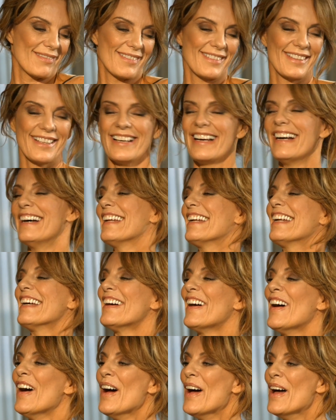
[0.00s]

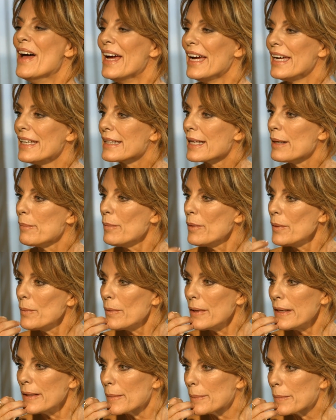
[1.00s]
buenísimo. está muy
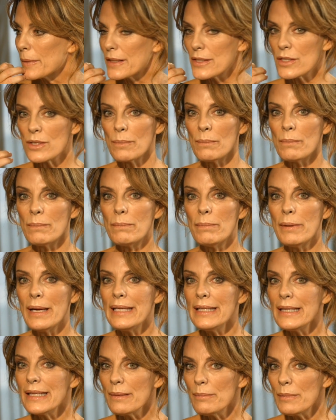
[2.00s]
bueno porque son
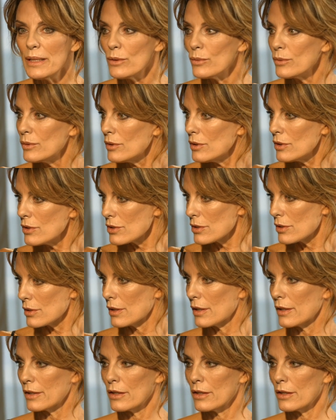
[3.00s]
20 minutos